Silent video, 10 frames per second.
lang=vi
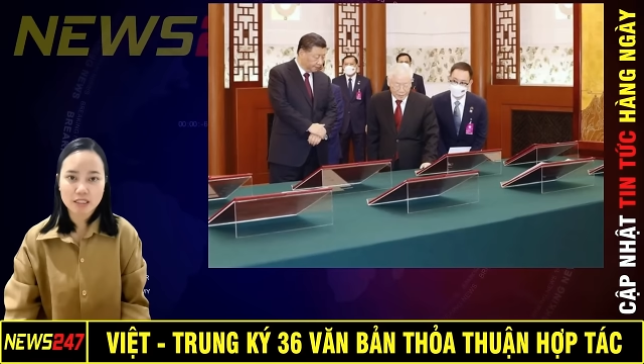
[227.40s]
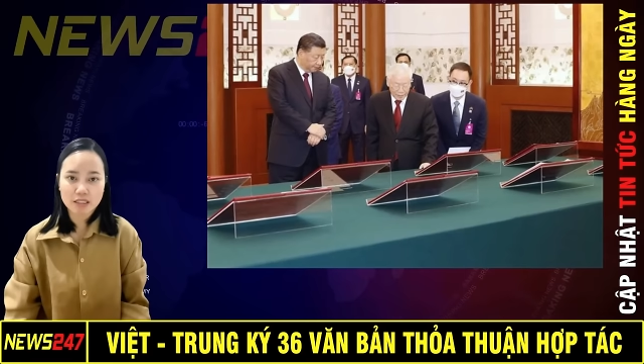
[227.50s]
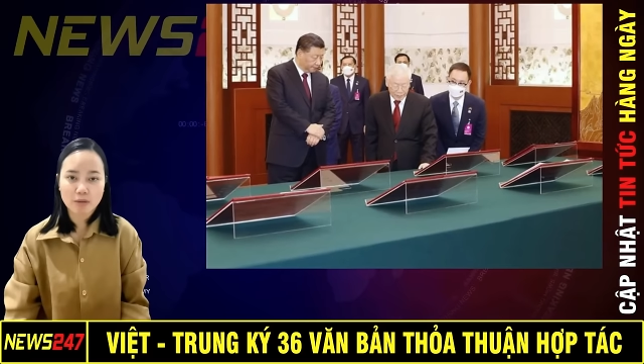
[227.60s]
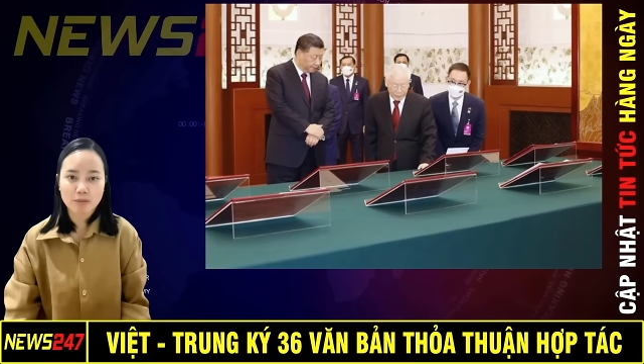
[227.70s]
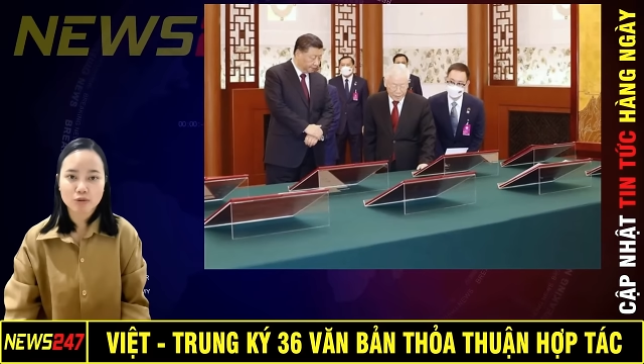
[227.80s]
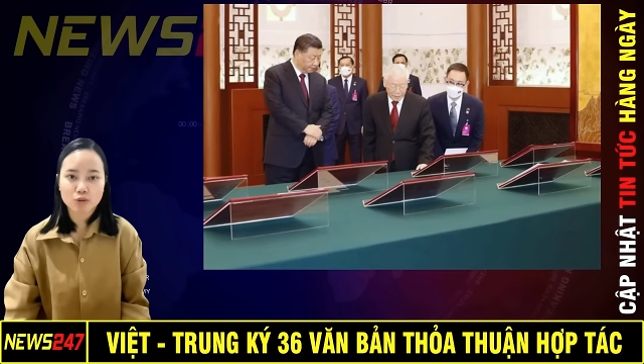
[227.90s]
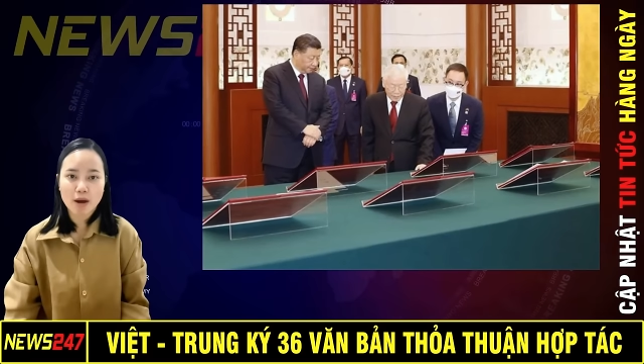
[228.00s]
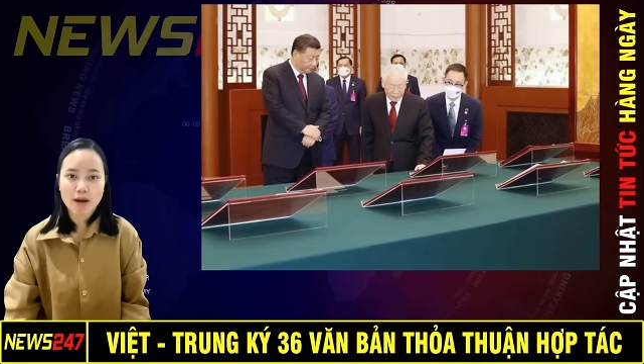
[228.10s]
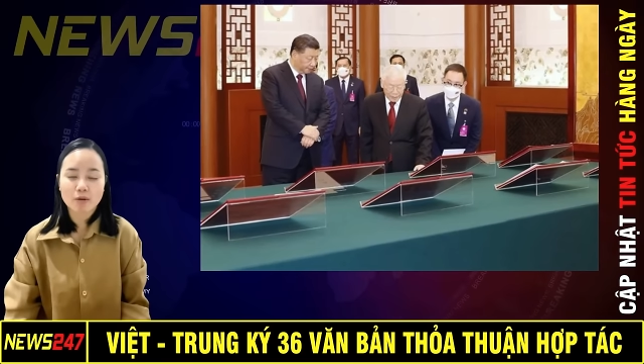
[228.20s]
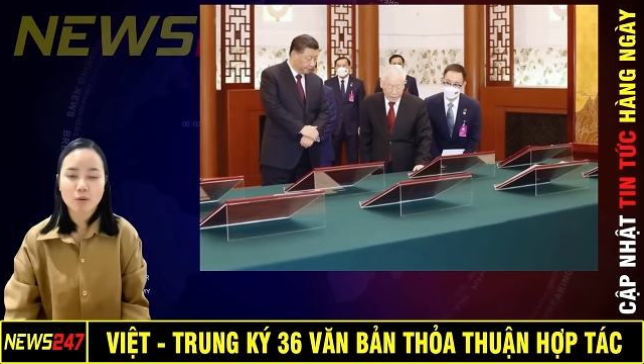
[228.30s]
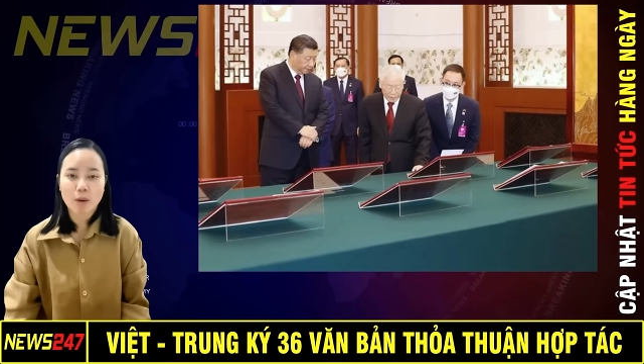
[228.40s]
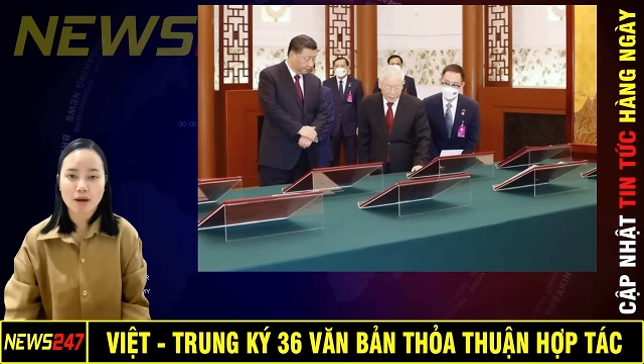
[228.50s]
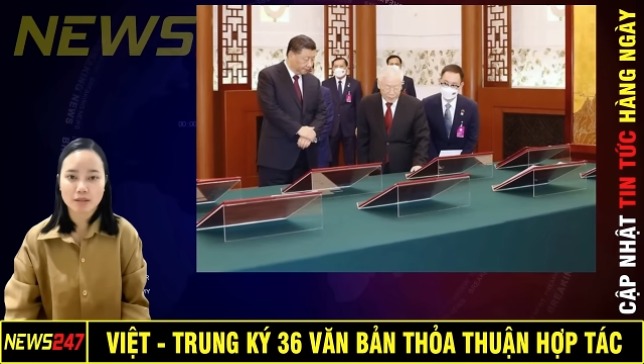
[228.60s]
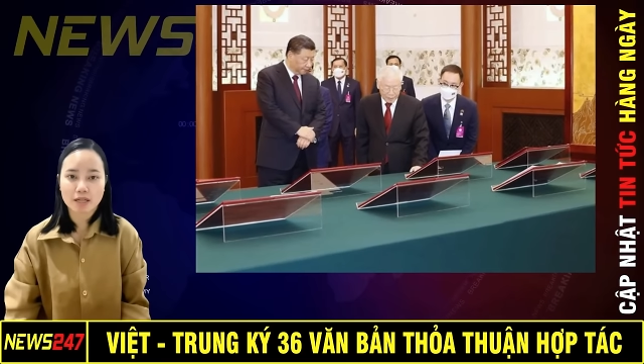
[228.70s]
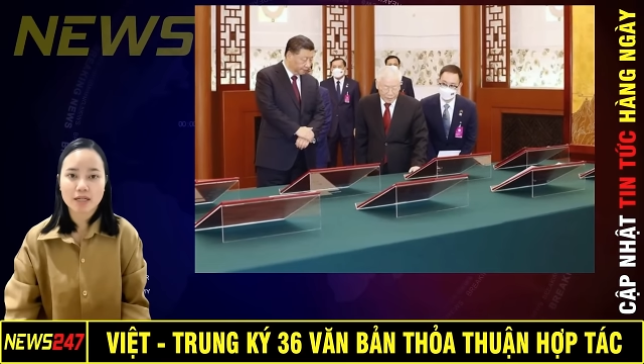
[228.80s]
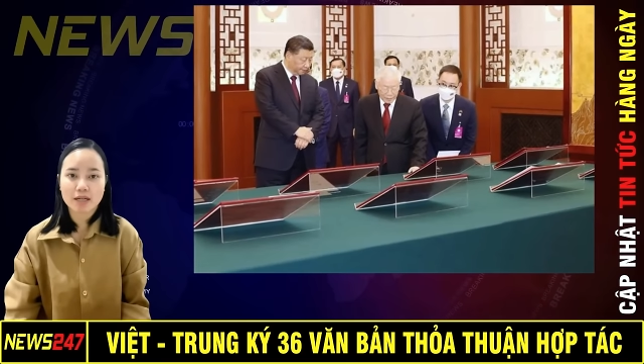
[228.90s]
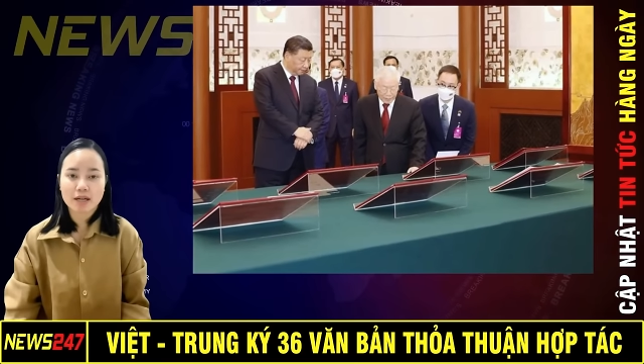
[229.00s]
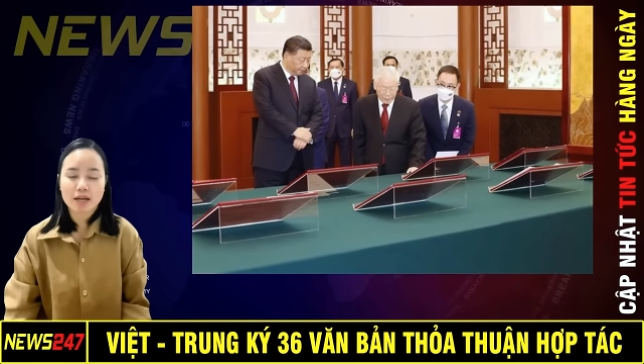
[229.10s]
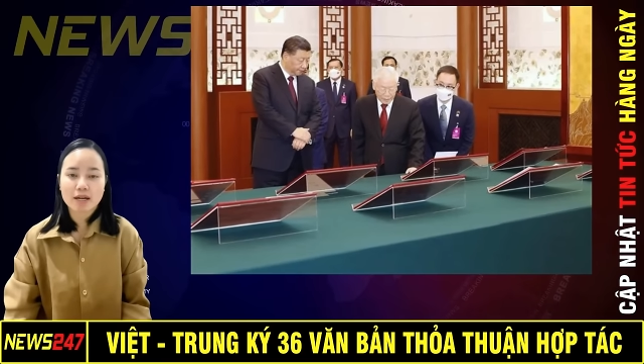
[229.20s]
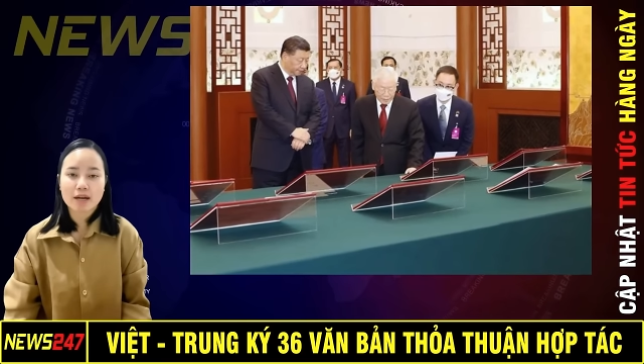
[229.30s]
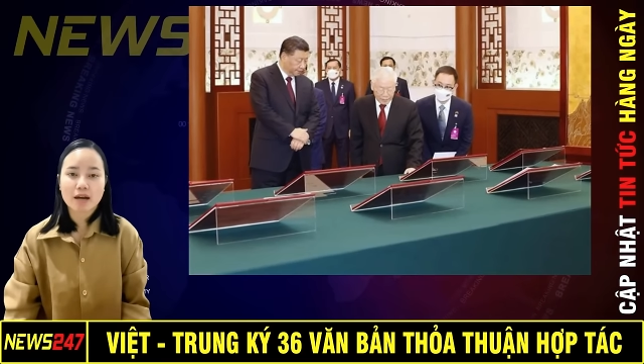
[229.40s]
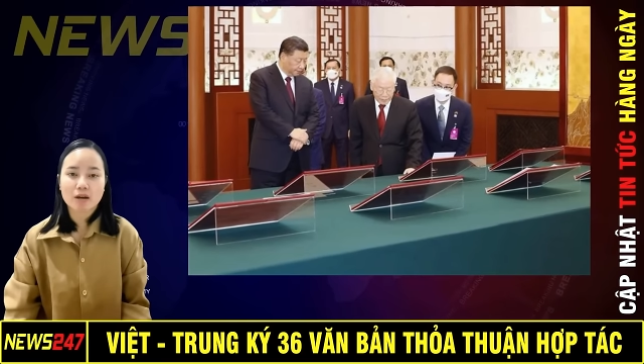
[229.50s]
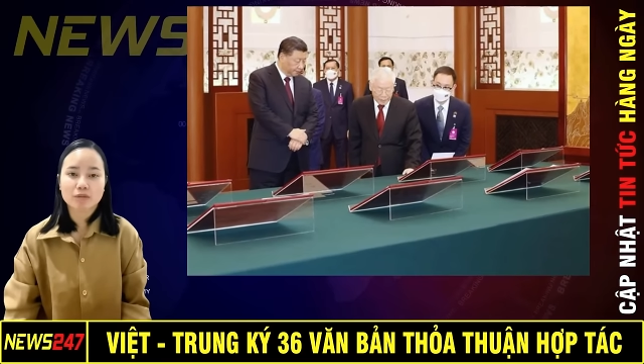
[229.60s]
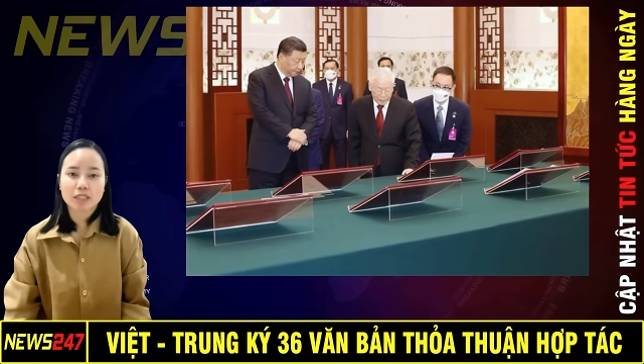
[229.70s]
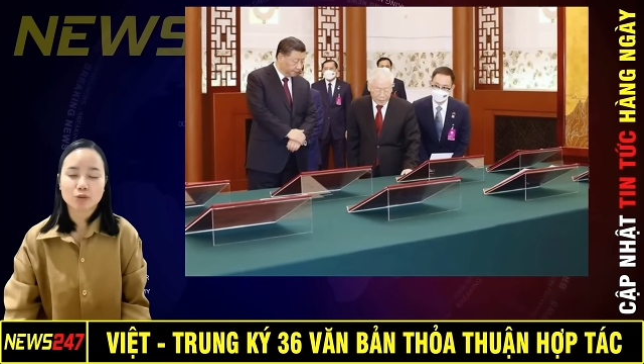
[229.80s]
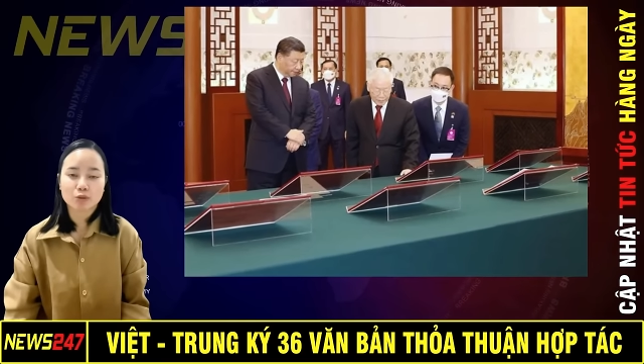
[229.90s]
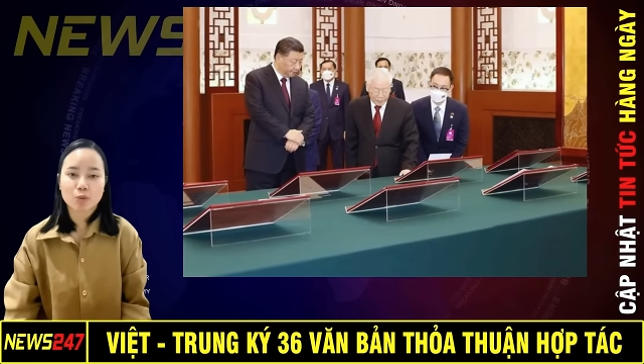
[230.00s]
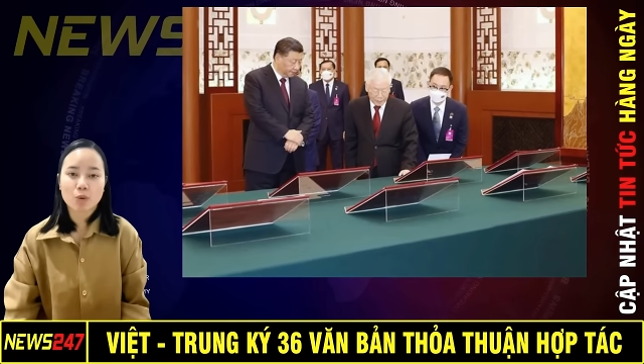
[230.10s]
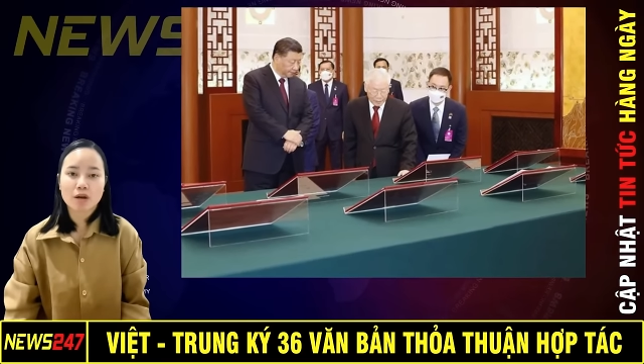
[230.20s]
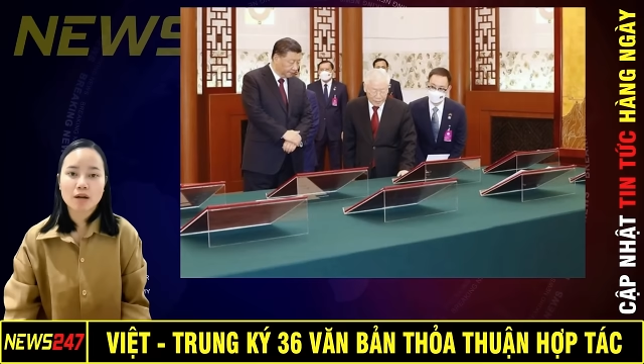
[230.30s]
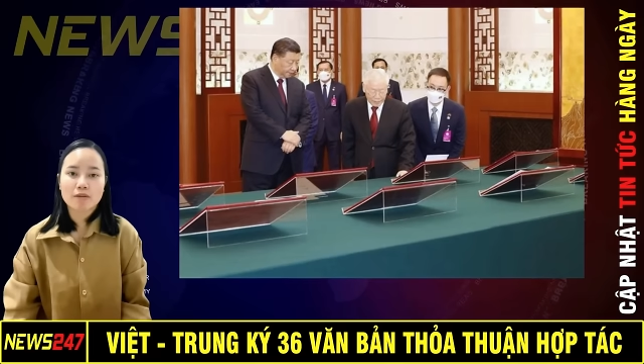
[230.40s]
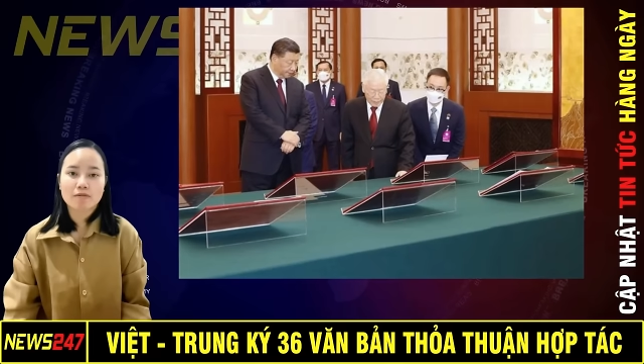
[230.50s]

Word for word: dân tộc Choang, Quảng Tây, Đảng Cộng sản Trung Quốc